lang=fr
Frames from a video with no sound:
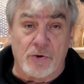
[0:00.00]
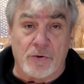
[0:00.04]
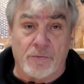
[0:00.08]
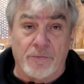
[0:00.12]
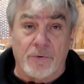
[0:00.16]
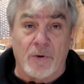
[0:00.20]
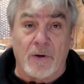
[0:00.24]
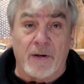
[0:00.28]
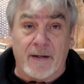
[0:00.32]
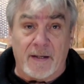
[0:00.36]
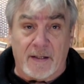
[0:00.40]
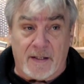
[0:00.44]
je
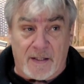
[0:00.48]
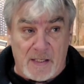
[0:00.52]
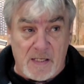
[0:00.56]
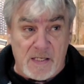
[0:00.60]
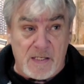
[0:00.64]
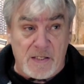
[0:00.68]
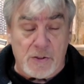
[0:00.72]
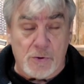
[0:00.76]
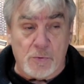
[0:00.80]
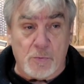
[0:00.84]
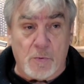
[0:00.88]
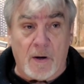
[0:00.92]
voulais
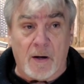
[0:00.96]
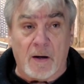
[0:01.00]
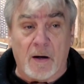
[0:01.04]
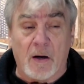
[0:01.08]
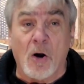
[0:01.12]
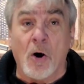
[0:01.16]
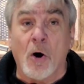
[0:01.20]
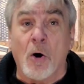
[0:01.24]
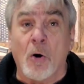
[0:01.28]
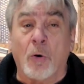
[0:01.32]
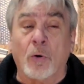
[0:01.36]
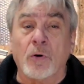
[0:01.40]
qu'ils soient
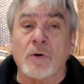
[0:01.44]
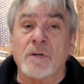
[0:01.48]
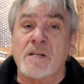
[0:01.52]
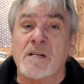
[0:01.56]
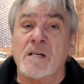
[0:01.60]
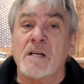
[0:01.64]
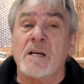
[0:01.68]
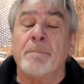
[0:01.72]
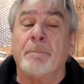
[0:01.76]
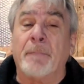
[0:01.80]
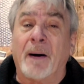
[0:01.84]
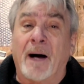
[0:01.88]

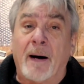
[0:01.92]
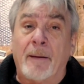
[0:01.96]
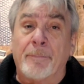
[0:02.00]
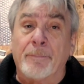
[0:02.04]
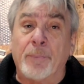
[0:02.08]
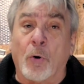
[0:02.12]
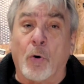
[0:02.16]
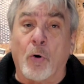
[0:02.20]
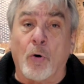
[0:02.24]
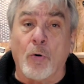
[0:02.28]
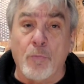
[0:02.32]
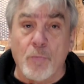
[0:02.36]
aussi par
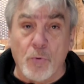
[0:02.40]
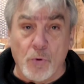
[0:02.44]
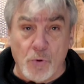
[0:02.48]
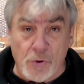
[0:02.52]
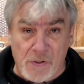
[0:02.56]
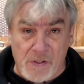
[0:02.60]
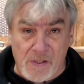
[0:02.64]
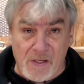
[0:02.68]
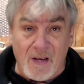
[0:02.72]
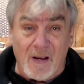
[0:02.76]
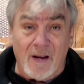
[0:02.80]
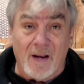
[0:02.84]
rapport aux
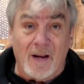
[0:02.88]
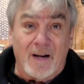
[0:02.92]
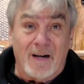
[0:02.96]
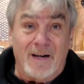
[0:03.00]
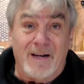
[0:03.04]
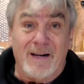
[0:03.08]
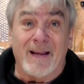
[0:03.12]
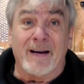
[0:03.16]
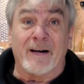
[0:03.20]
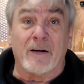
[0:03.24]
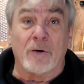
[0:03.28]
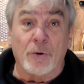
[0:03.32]
mousses,
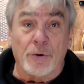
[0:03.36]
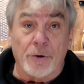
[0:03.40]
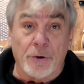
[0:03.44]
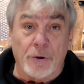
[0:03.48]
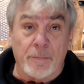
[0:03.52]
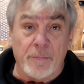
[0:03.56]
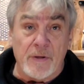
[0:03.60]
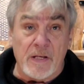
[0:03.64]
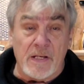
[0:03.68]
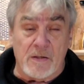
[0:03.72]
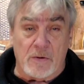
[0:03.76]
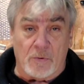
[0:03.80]

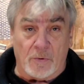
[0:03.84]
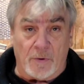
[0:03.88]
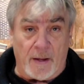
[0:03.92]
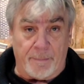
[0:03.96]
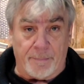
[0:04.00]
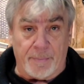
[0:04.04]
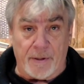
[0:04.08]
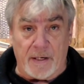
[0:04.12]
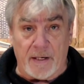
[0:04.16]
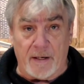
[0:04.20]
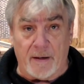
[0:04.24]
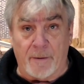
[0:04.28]
l'ergonomie ce qu'on
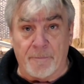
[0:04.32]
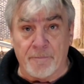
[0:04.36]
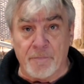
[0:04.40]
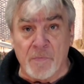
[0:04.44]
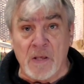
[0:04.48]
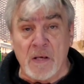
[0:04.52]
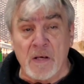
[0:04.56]
appelle.